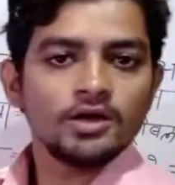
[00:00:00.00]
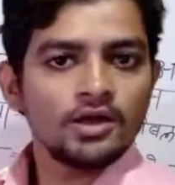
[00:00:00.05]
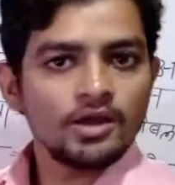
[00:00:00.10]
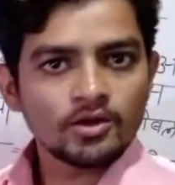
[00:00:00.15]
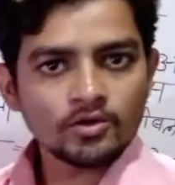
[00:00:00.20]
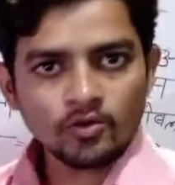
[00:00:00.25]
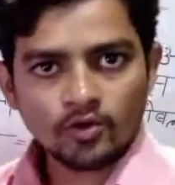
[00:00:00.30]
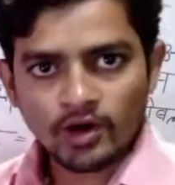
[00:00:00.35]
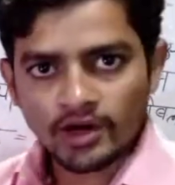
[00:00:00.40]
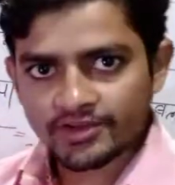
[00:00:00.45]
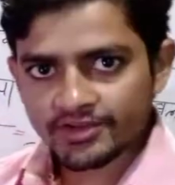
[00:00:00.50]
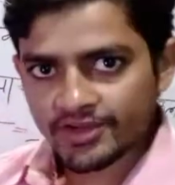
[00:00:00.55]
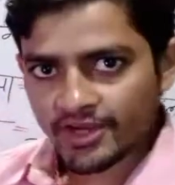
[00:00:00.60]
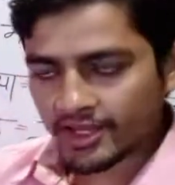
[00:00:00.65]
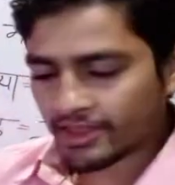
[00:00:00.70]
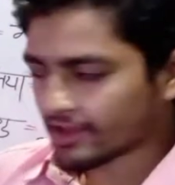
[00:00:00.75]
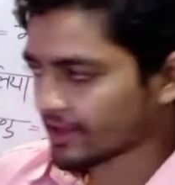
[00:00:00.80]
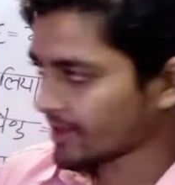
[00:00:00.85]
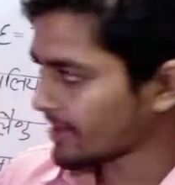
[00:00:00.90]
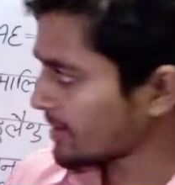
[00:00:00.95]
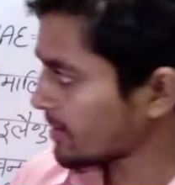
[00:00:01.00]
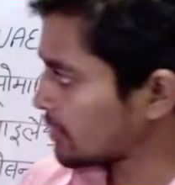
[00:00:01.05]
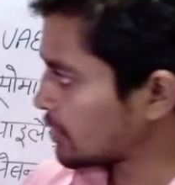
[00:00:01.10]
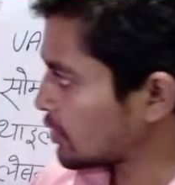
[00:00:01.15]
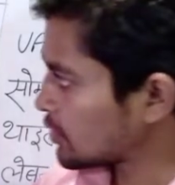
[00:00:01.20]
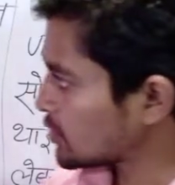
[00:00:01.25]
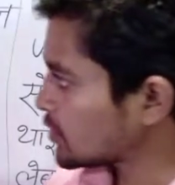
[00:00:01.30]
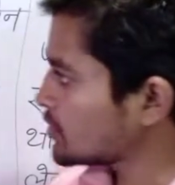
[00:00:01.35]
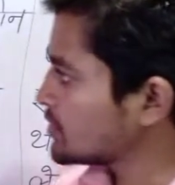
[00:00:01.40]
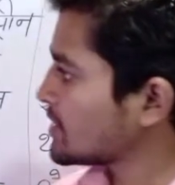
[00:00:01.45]
इनको कैसे याद करेंगे
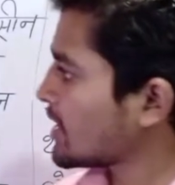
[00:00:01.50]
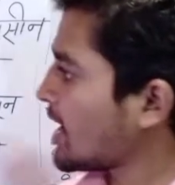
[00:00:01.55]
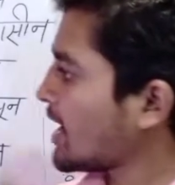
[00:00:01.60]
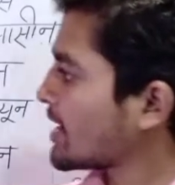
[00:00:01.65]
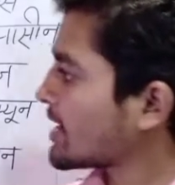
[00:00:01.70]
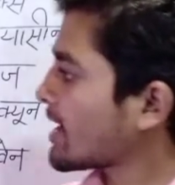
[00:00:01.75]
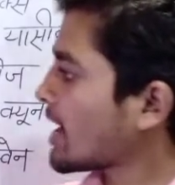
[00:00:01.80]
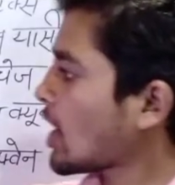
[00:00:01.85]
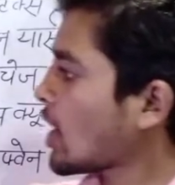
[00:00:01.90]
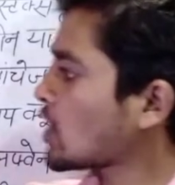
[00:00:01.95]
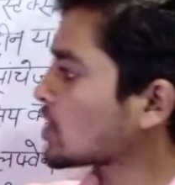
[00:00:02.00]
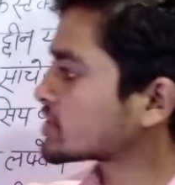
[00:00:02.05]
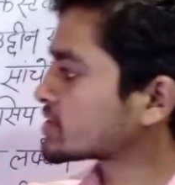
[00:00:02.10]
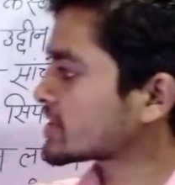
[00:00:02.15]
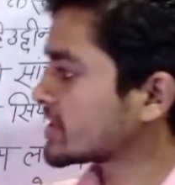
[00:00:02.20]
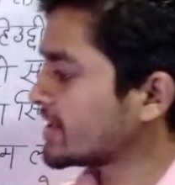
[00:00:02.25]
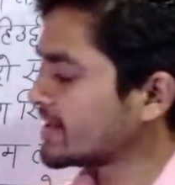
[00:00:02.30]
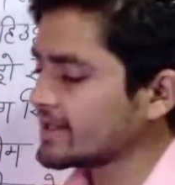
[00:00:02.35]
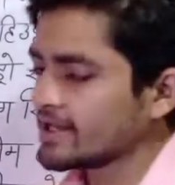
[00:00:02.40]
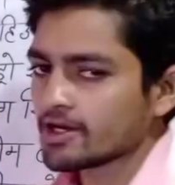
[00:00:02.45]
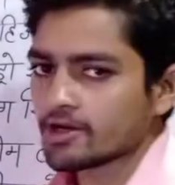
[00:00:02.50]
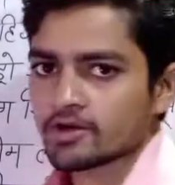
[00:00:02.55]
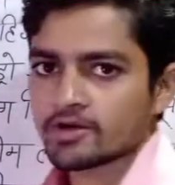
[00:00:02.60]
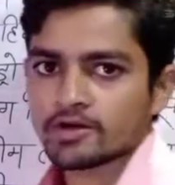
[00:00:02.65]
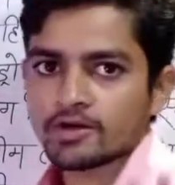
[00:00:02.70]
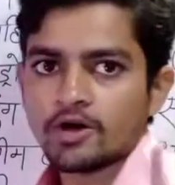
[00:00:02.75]
दोस्तों यहाँ रहा ऑस्ट्रेलिया